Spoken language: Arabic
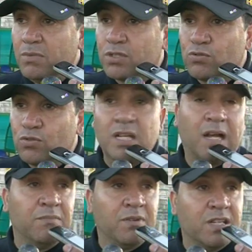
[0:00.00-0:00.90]
ما تكونش
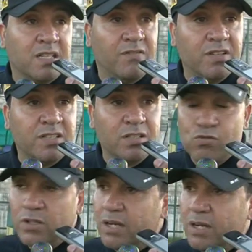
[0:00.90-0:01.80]
تلعب من اجل تفادي
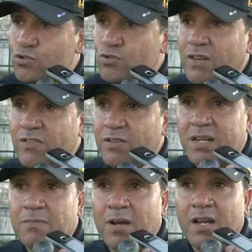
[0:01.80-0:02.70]
النزول راهي موجوده في
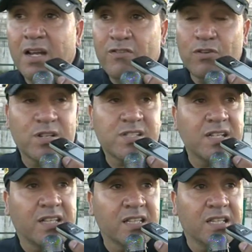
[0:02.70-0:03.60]
مرتبه في
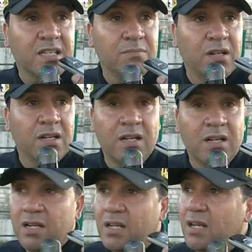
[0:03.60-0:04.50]
وسط ترتيب
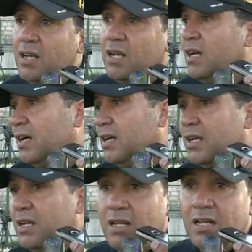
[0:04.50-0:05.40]

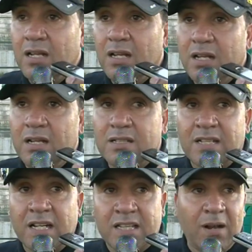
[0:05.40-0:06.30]

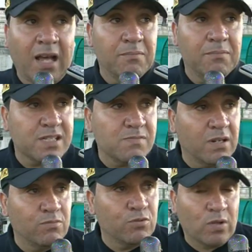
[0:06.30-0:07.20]
الترتيب العام
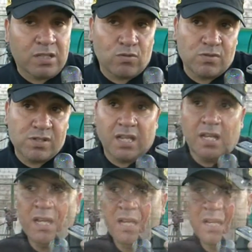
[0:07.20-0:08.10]
بالنسبه للبطوله التونسيه